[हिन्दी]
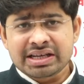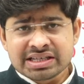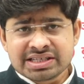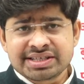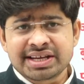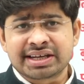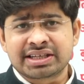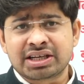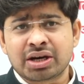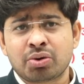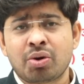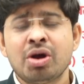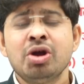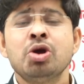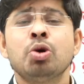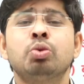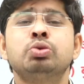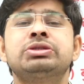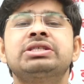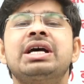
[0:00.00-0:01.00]
सेक्टर हो
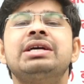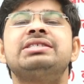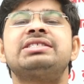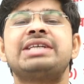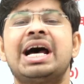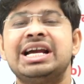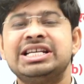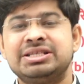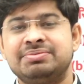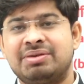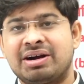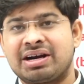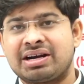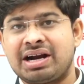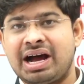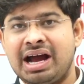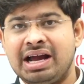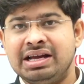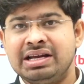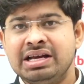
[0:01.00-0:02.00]
उसका साइज बढ़
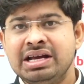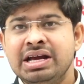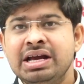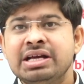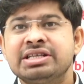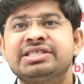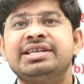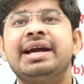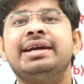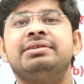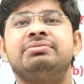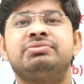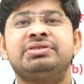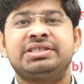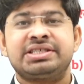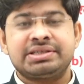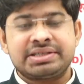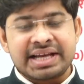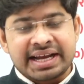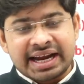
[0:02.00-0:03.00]
रहा है
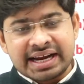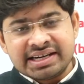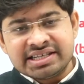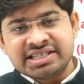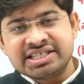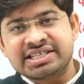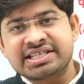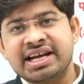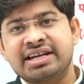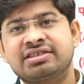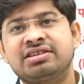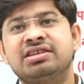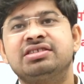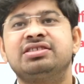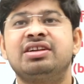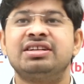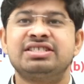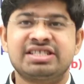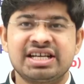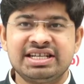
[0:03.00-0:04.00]
सेकेंडरी सेक्टर
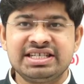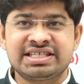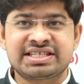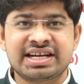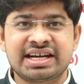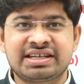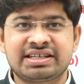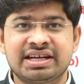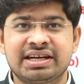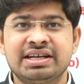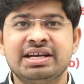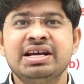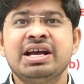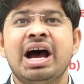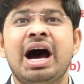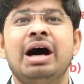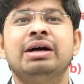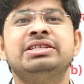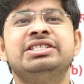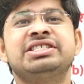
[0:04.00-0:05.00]
टर्सरी सेक्टर
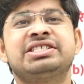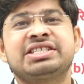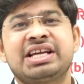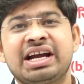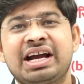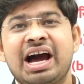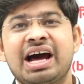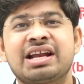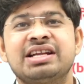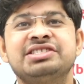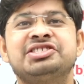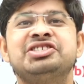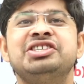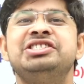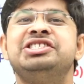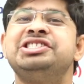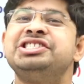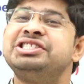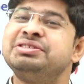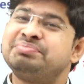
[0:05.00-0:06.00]
जिसके कारण से
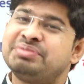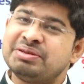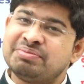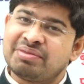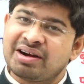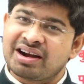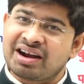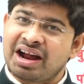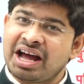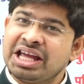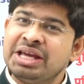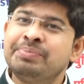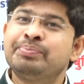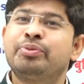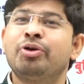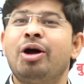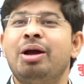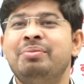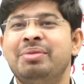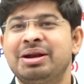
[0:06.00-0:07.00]
जीडीपी बढ़ रहा है
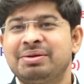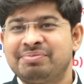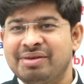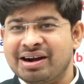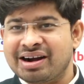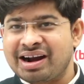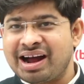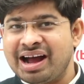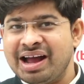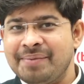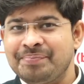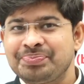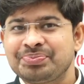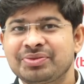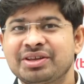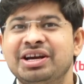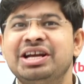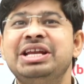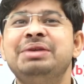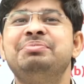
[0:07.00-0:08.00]
इंप्लॉयमेंट बढ़ रहा है
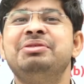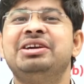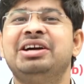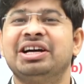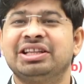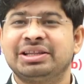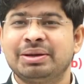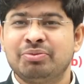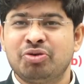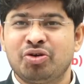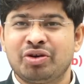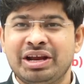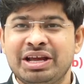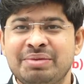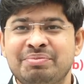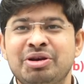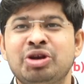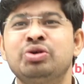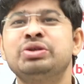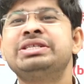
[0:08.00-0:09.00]
गरीबी खत्म हो रही है
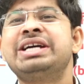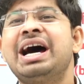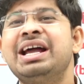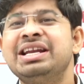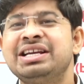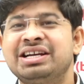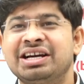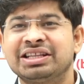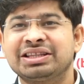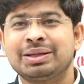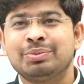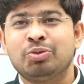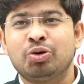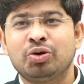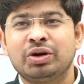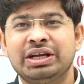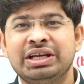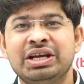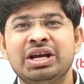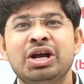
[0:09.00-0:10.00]
बेरोजगारी खत्म हो
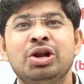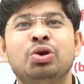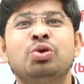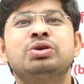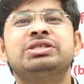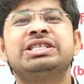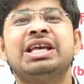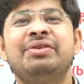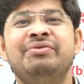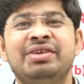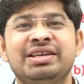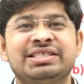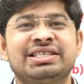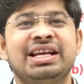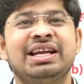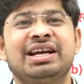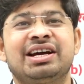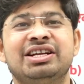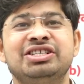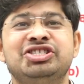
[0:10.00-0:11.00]
रही लोग सेविंग से
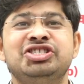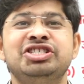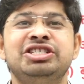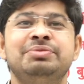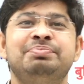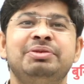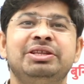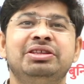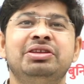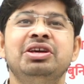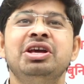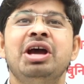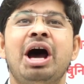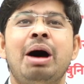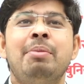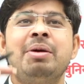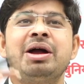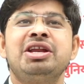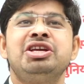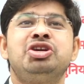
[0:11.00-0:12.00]
लेकर जीडीपी
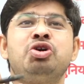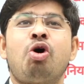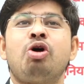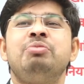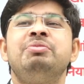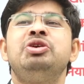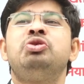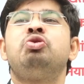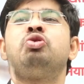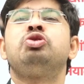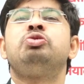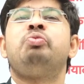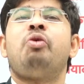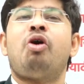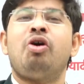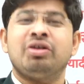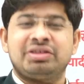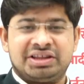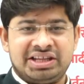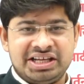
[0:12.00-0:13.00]
हमारा इकोनॉमिक ग्रोथ
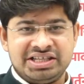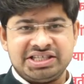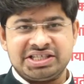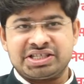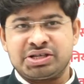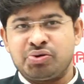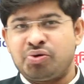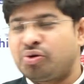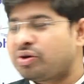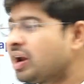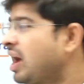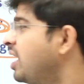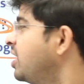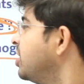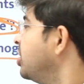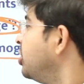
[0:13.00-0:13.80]
बहुत तेजी से हो रहा है